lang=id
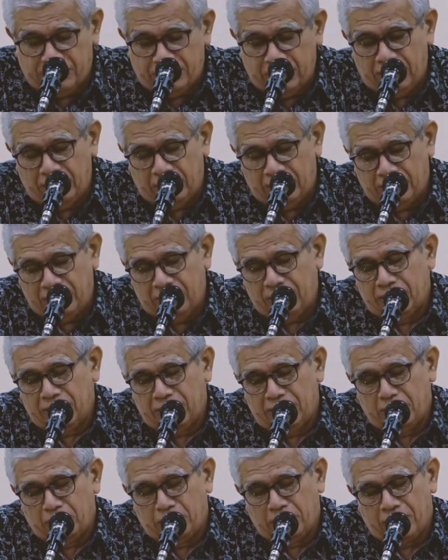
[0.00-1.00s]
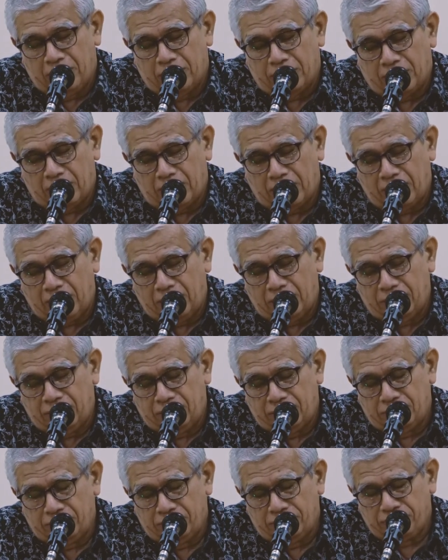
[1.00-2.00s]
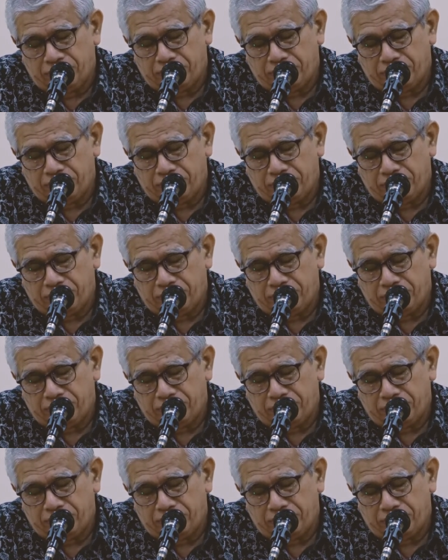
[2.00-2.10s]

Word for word: jinni dia mengatakan